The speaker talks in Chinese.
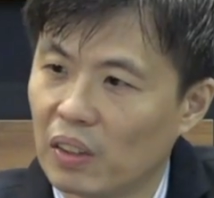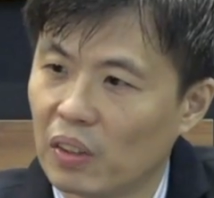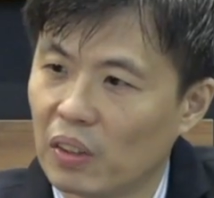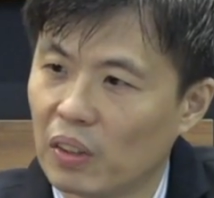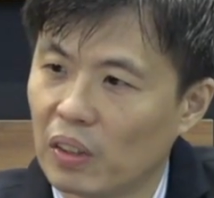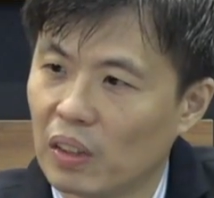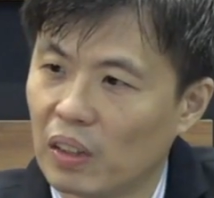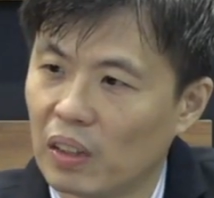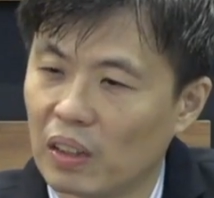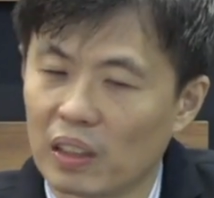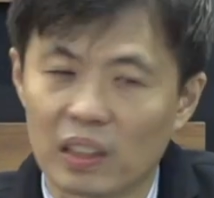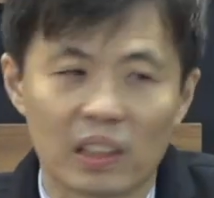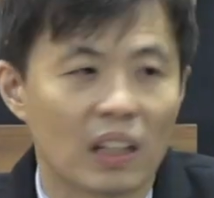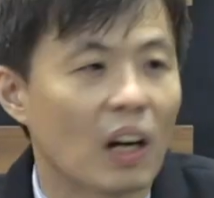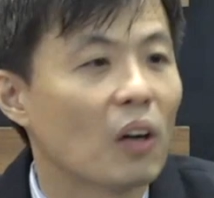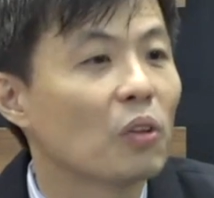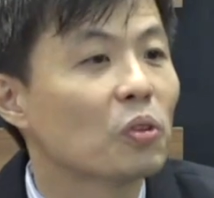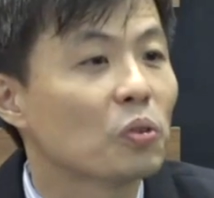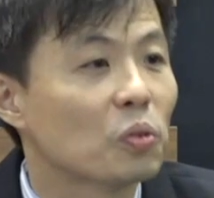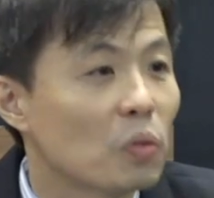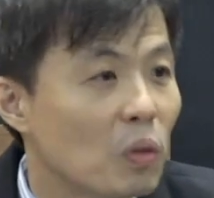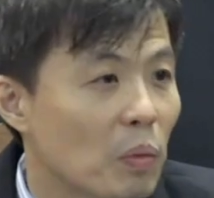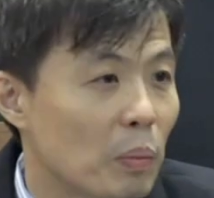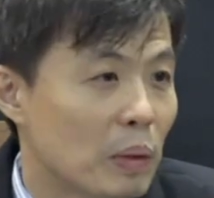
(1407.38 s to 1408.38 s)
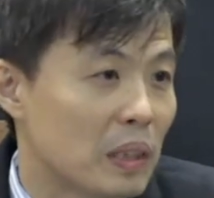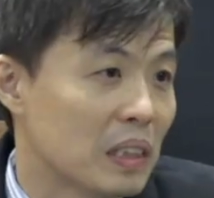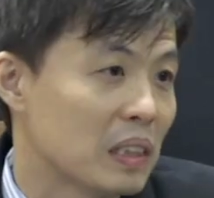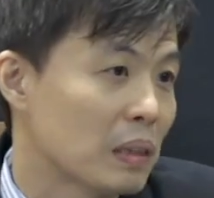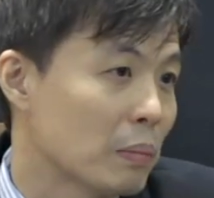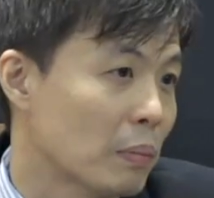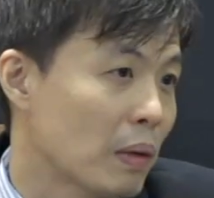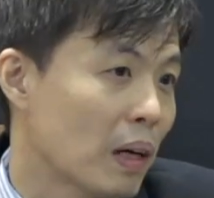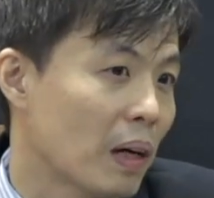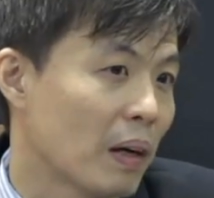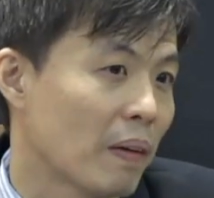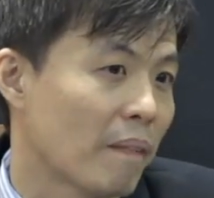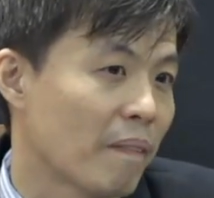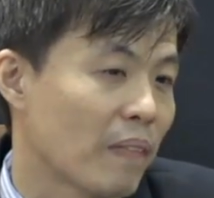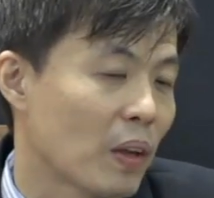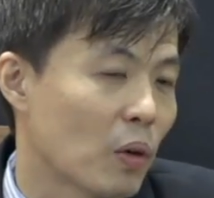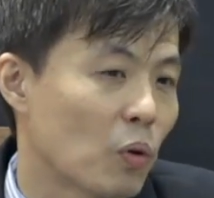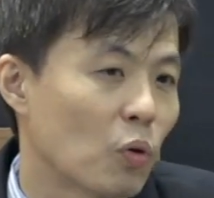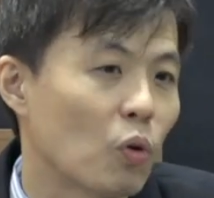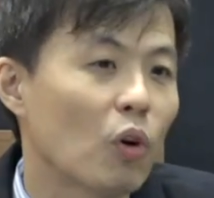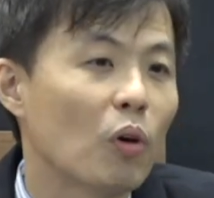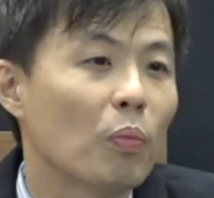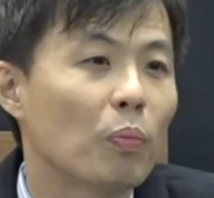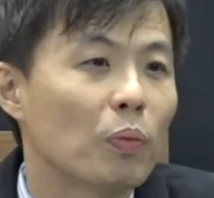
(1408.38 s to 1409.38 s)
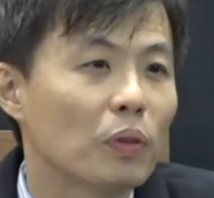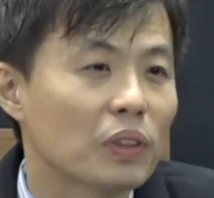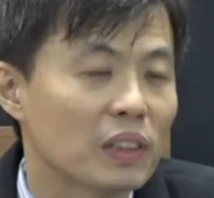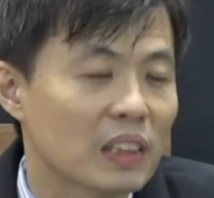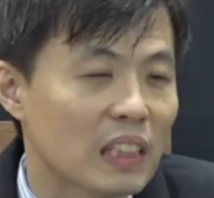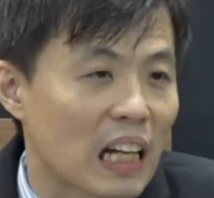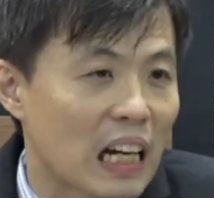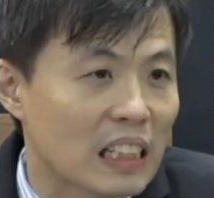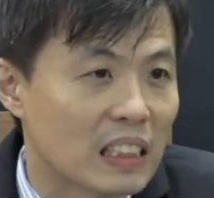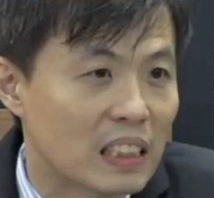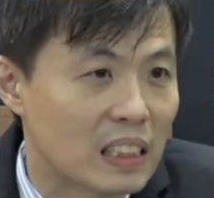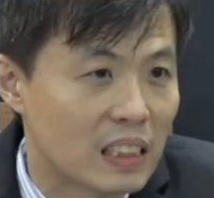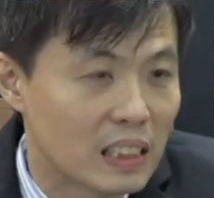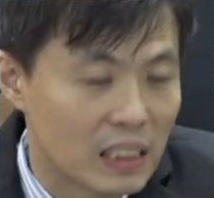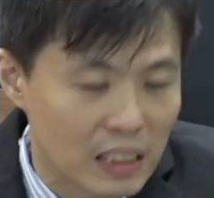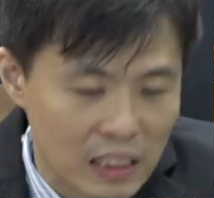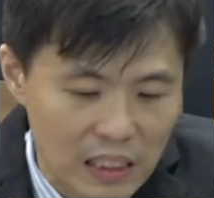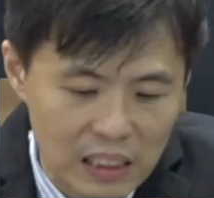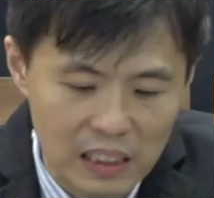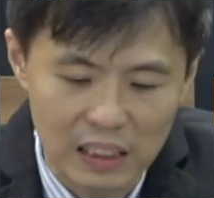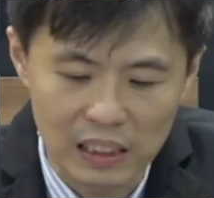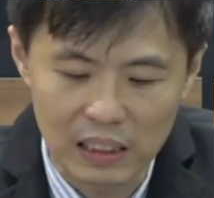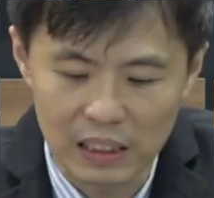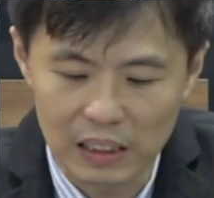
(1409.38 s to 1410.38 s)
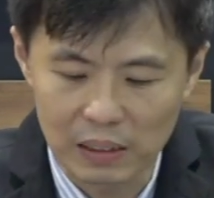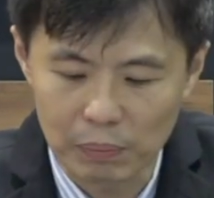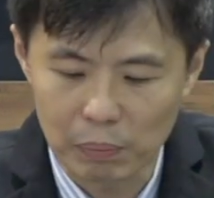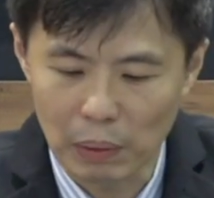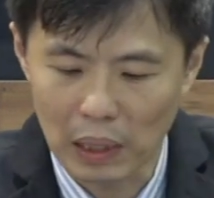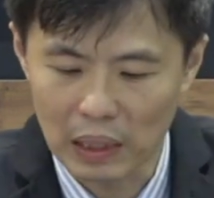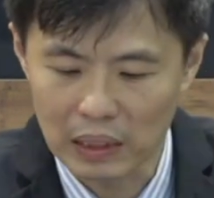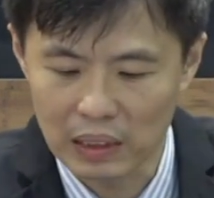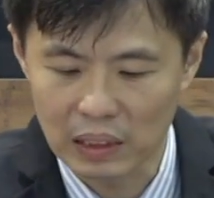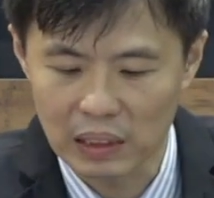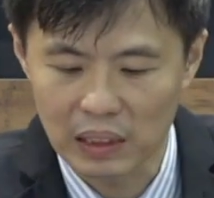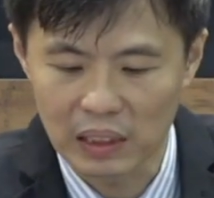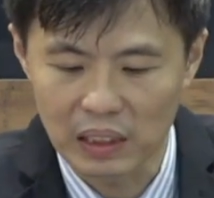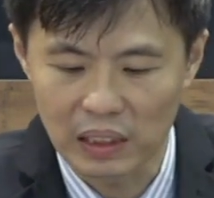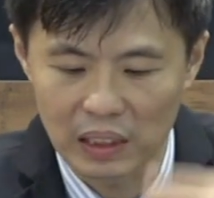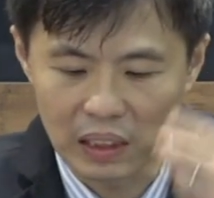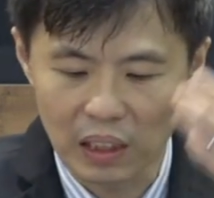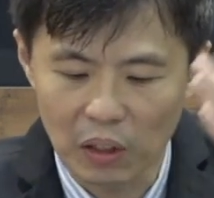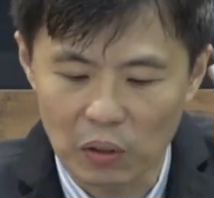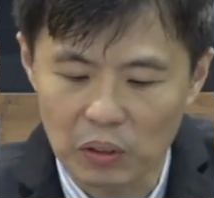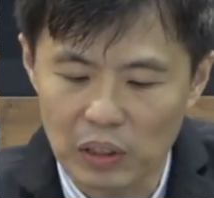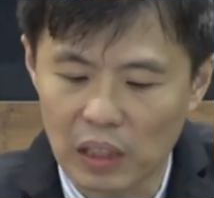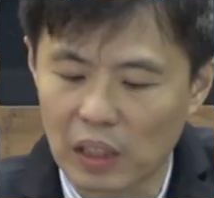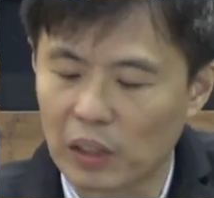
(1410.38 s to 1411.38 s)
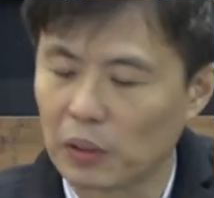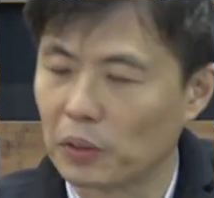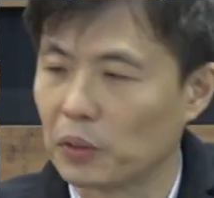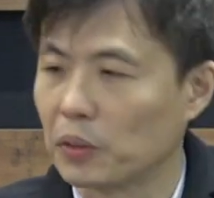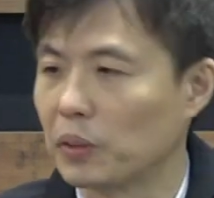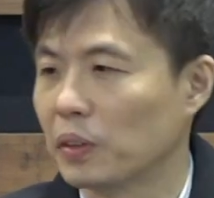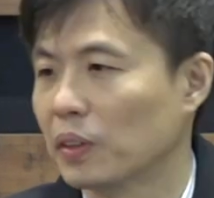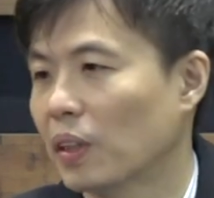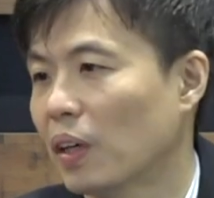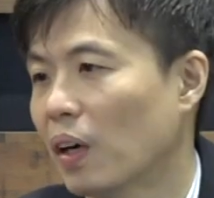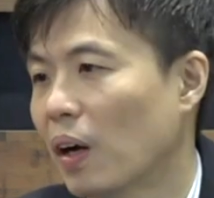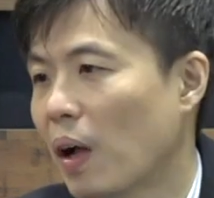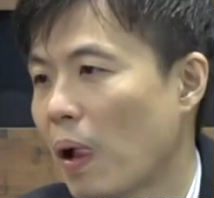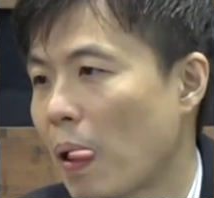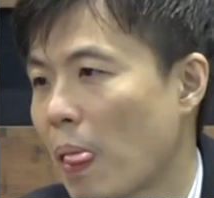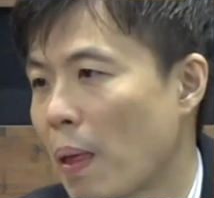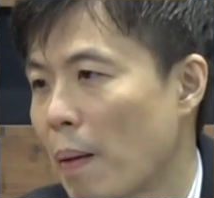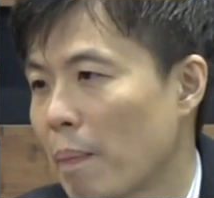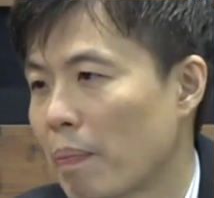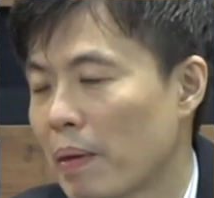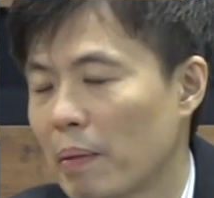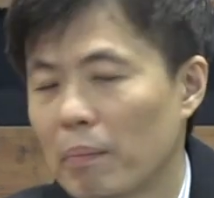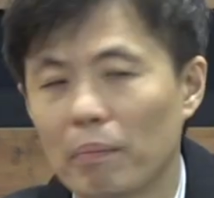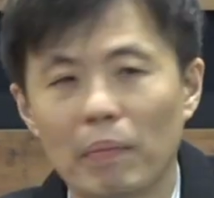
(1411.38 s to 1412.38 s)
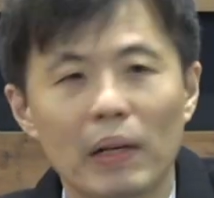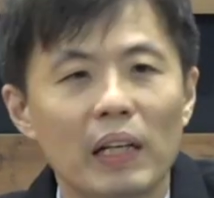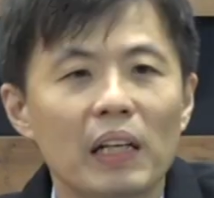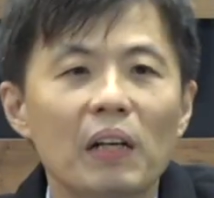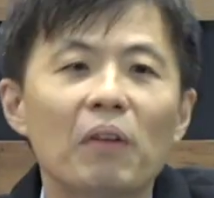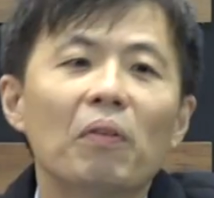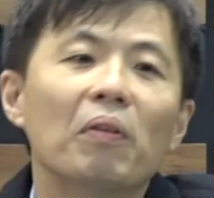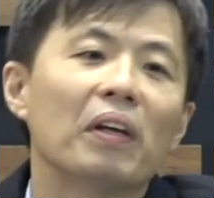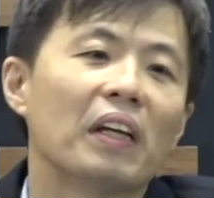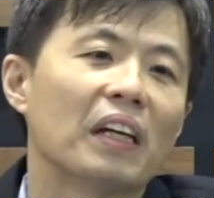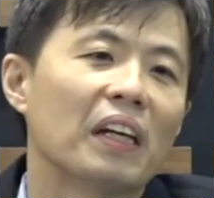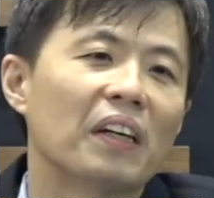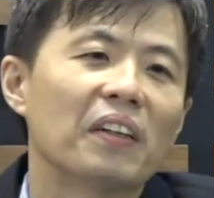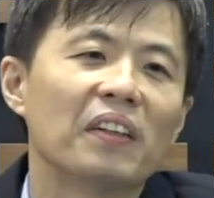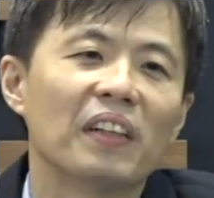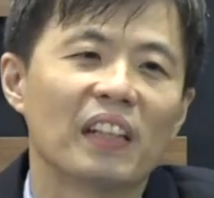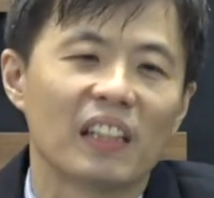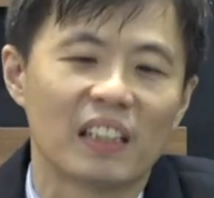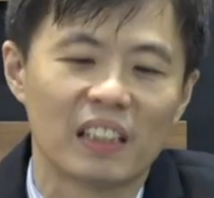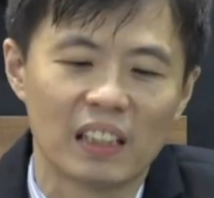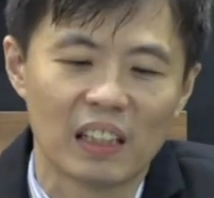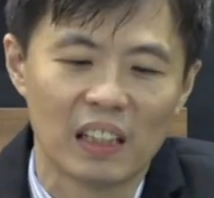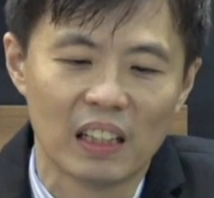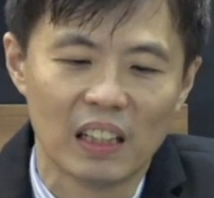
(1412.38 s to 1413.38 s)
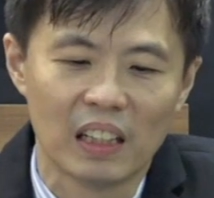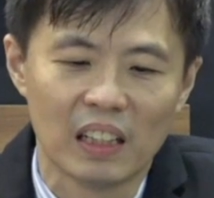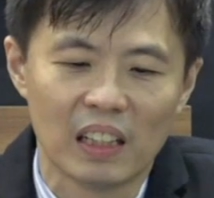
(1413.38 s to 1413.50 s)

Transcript: 呃，告诉我们什么？如果不是他自己把自己交上去啊，没有一个人。